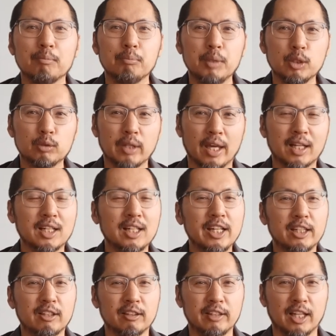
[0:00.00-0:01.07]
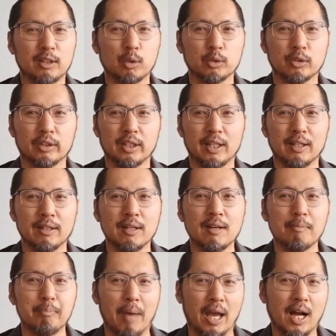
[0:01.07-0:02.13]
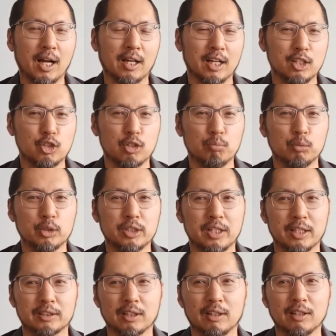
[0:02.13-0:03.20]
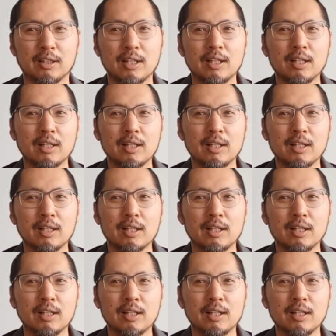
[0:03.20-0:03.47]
미국의 클리턴 대통령이 백악관 집무실에서